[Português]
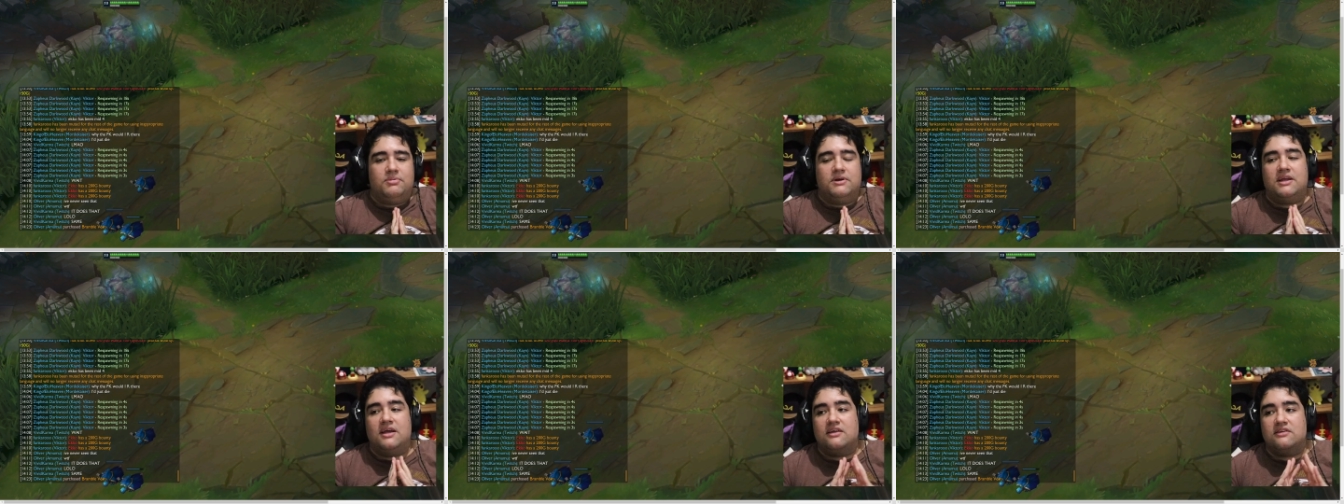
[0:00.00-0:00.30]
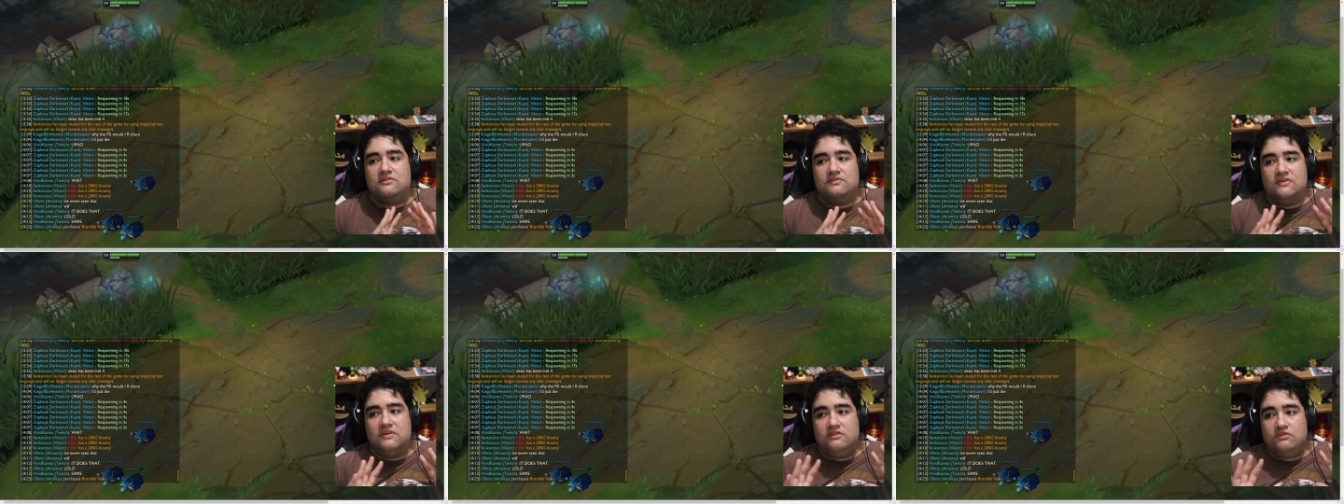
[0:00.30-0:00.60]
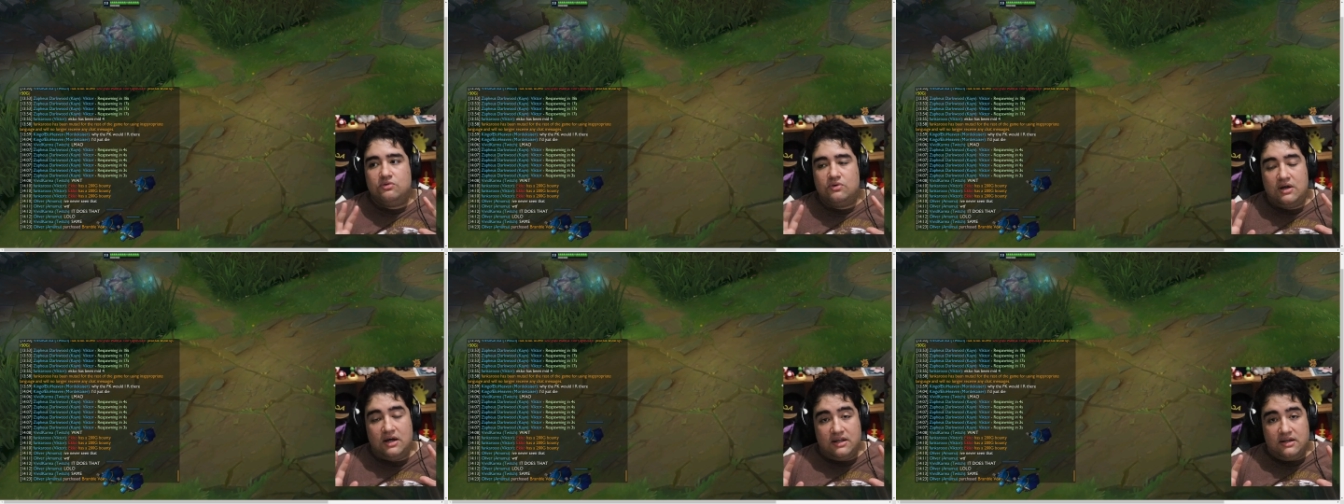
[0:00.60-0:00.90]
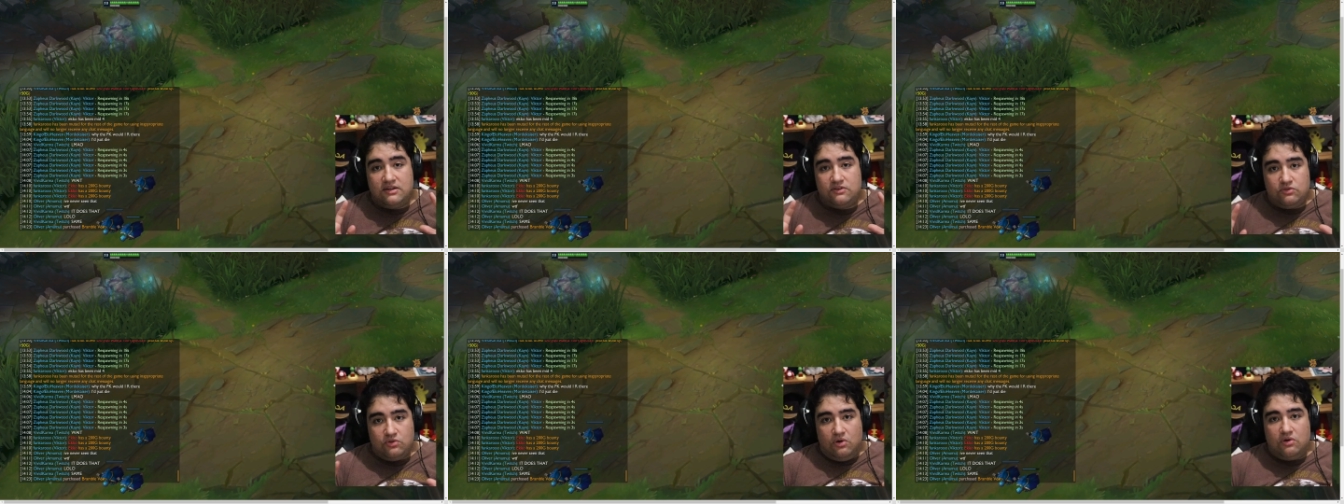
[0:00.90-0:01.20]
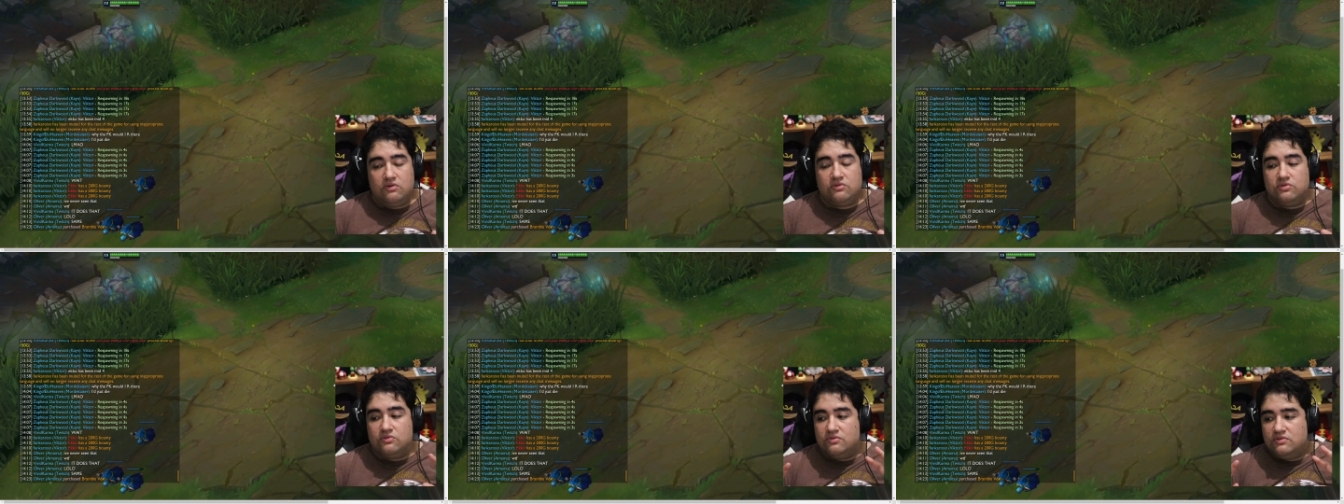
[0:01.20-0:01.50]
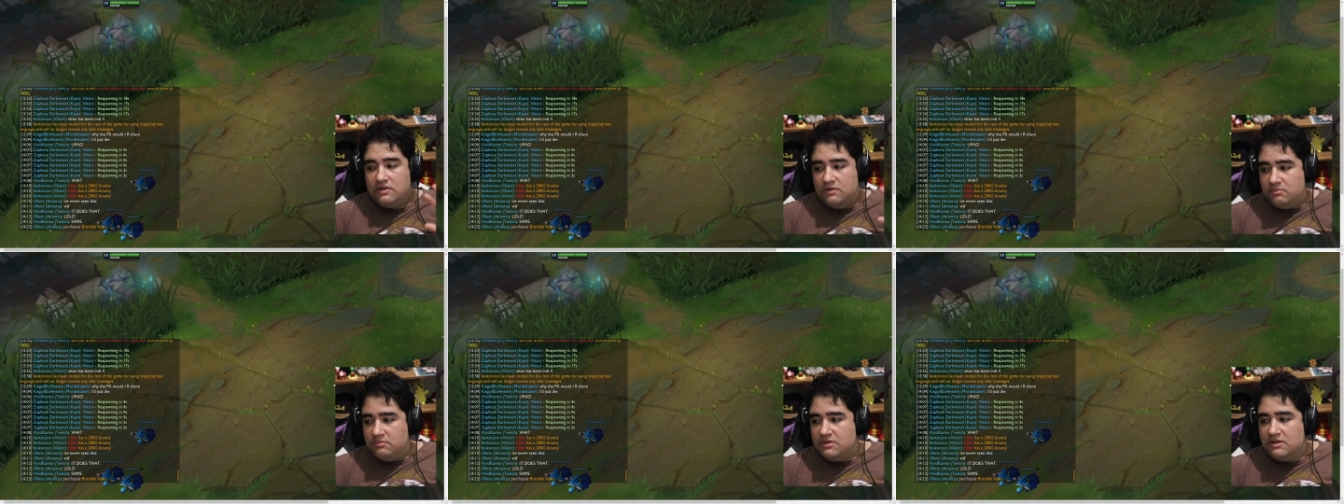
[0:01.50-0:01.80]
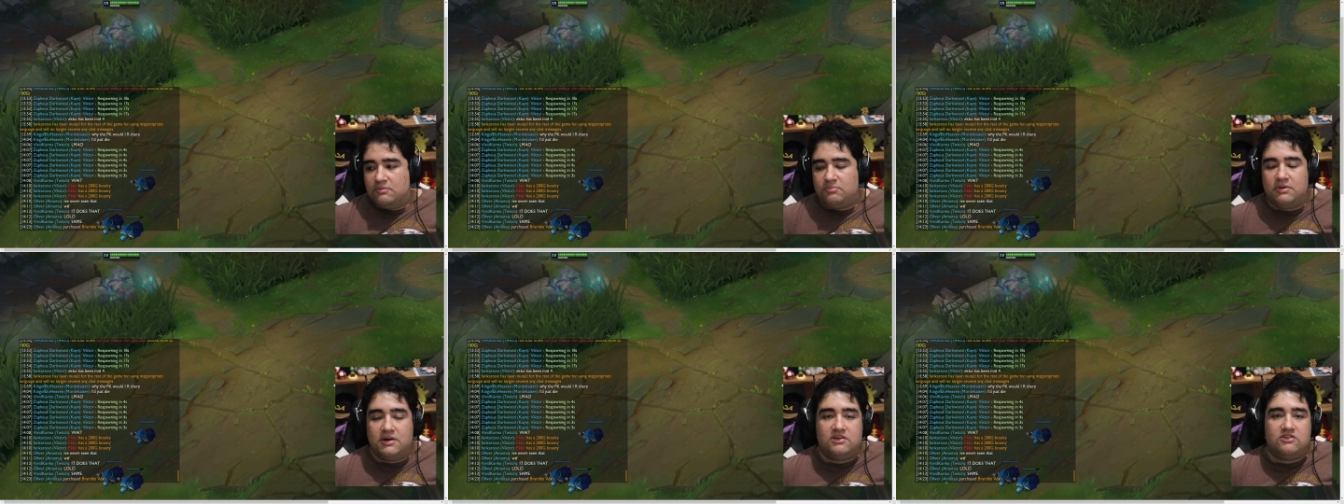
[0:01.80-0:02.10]
porque às vezes o cara é tóxico,
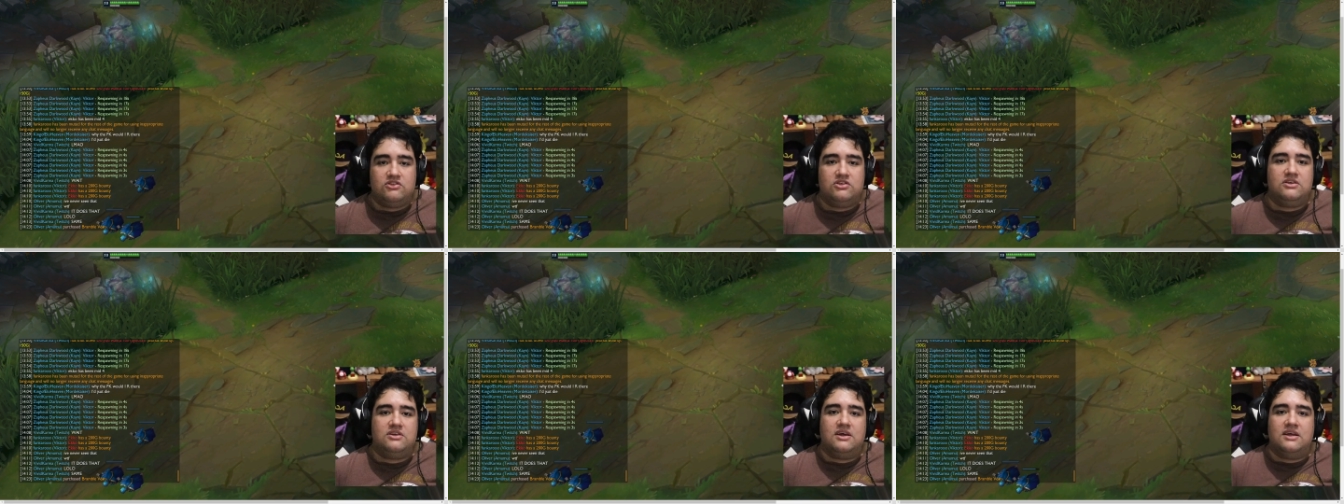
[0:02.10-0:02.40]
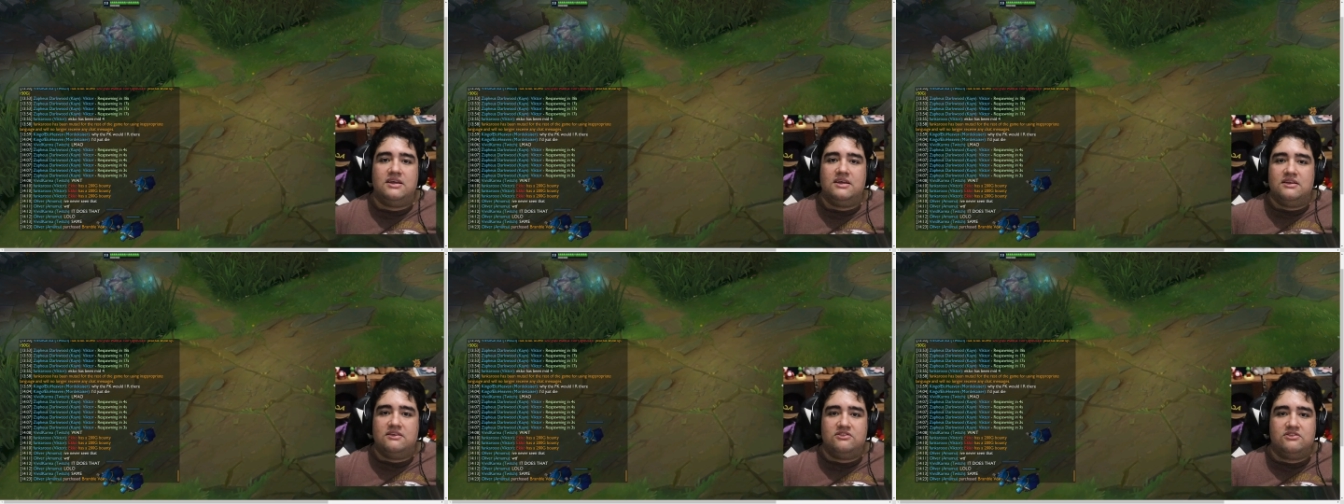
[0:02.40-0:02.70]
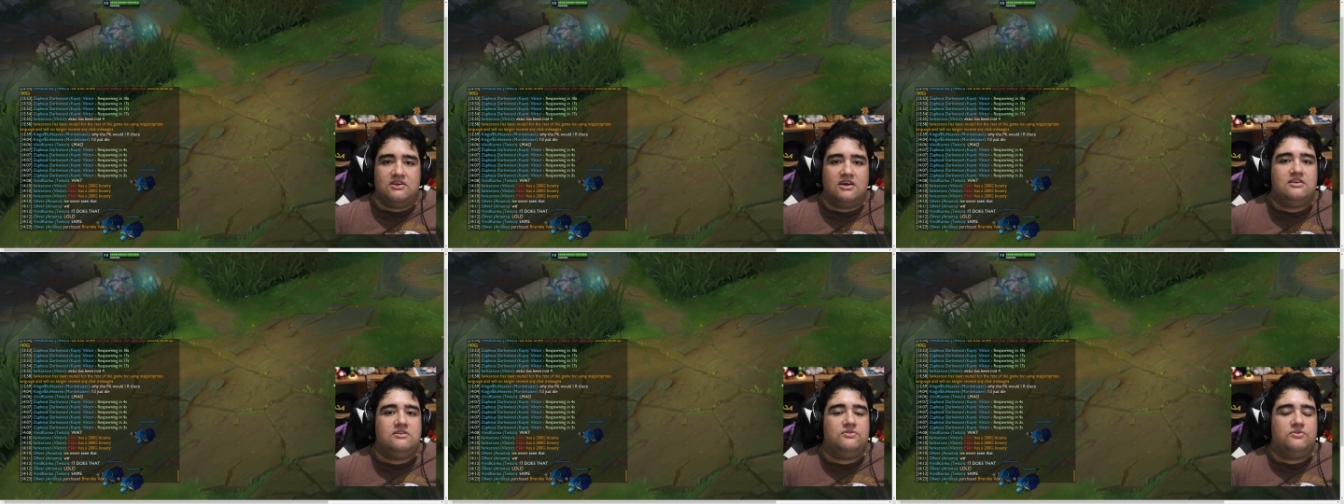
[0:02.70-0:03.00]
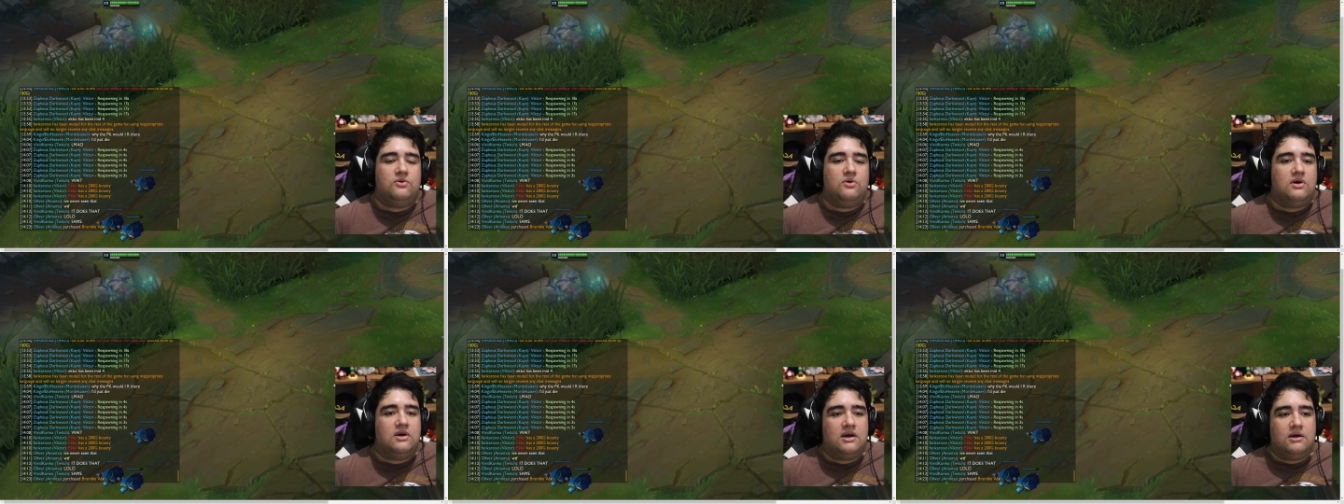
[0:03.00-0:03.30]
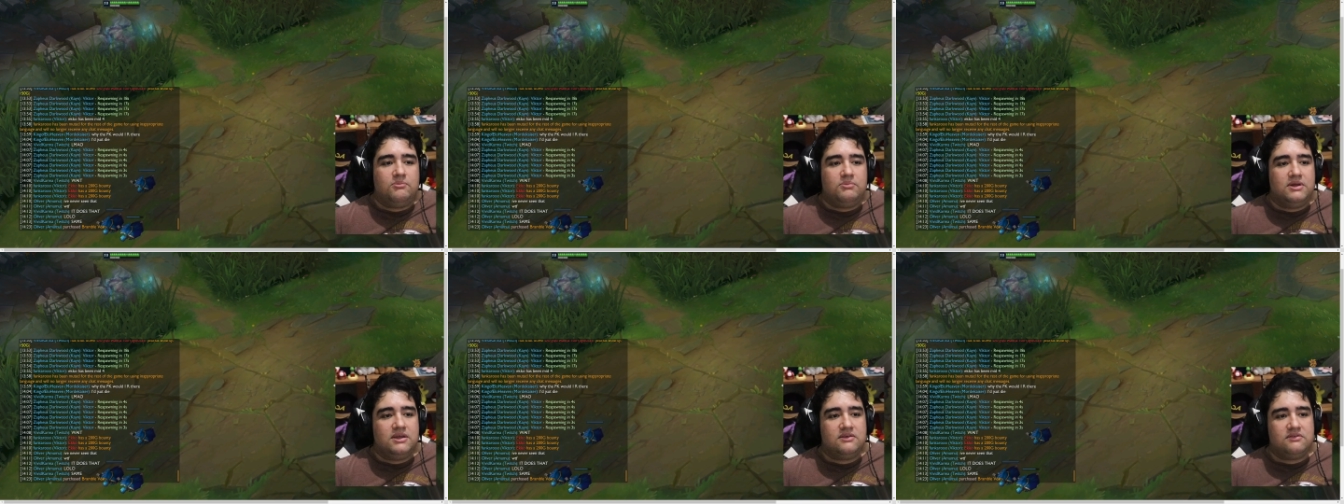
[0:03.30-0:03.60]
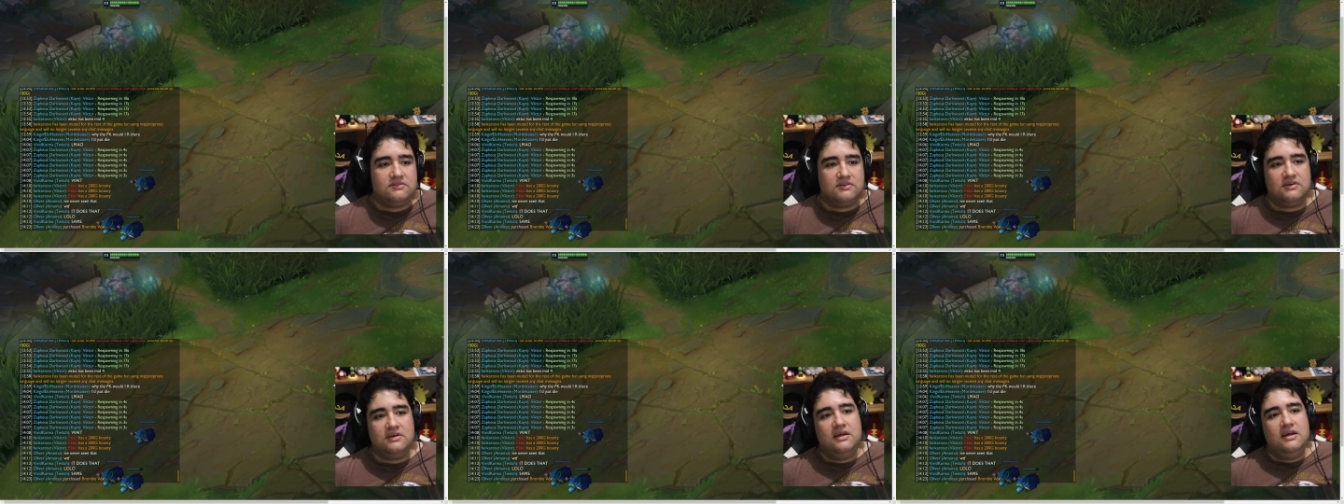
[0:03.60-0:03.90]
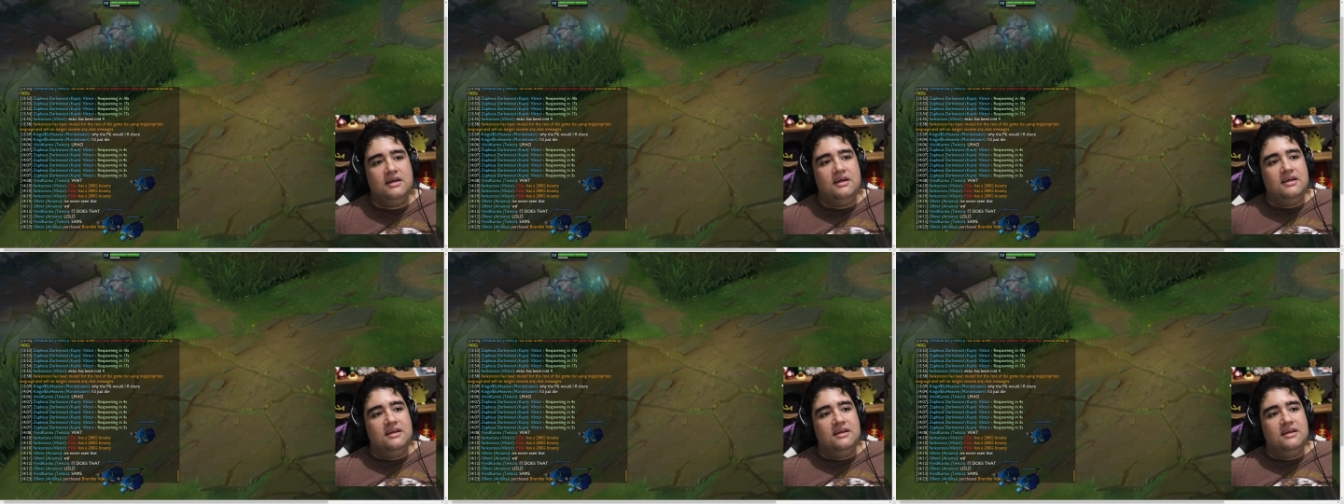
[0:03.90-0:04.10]
termina a partida e ele já esfriou a cabeça